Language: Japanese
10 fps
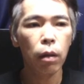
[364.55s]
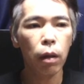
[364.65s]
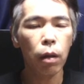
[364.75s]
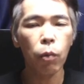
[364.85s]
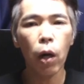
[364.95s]

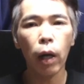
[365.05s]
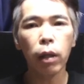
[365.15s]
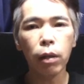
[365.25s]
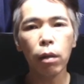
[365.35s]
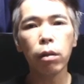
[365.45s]
なんかもう
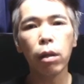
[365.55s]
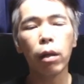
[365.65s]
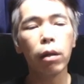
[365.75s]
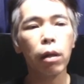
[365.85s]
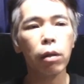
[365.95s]
上げたくて
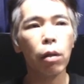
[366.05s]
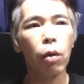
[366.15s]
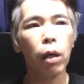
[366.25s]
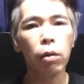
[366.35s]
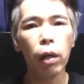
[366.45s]
上げたくて
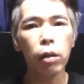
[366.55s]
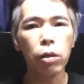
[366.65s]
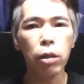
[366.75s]
ワクワク